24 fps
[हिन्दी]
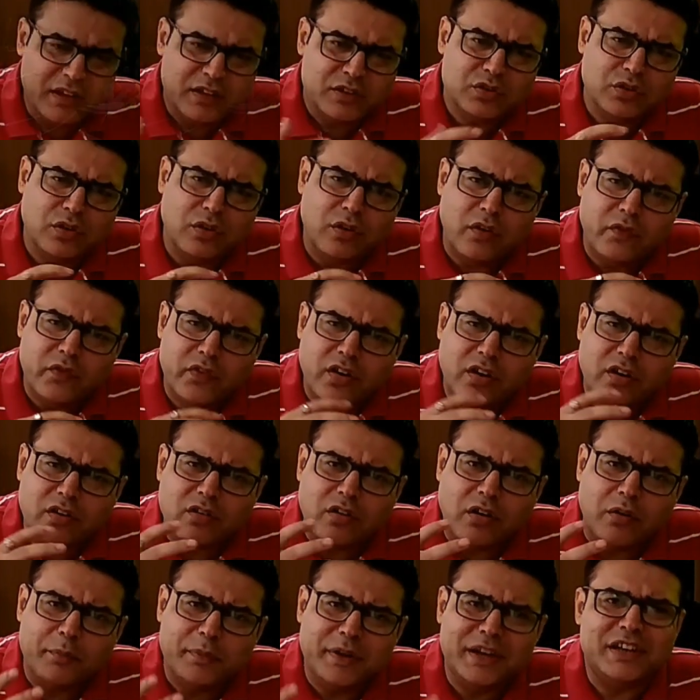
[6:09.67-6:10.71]
जो ओवरऑल
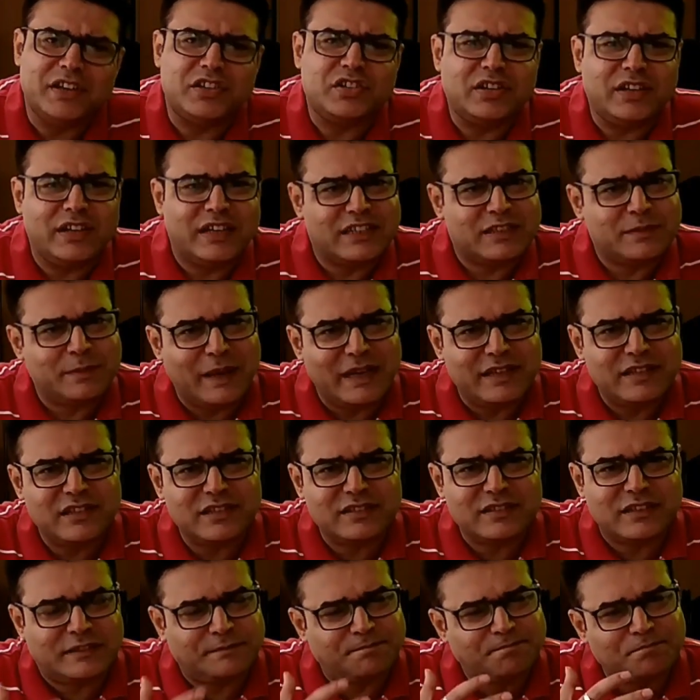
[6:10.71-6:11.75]
कॉम्बिनेशन है
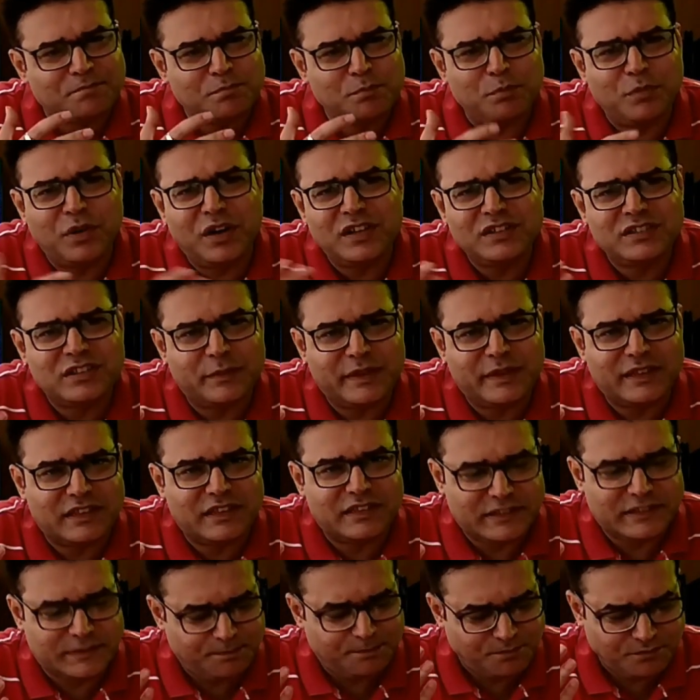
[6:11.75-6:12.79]
स्पाइसेस का बहुत
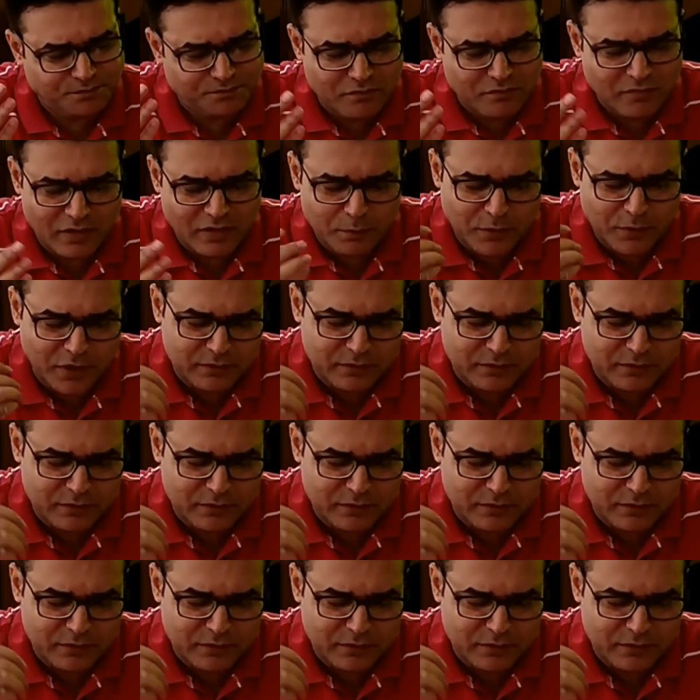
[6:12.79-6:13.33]
ज़बरदस्त है बहुत